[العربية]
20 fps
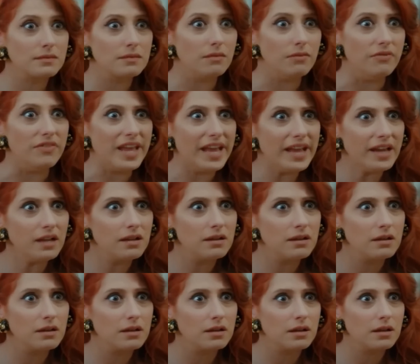كيف؟
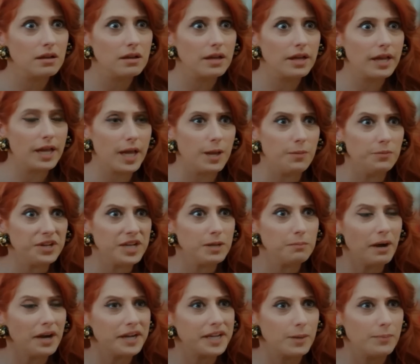اشتكيتوا
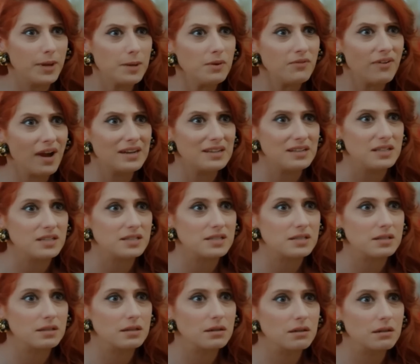بالمحاكم على عمار؟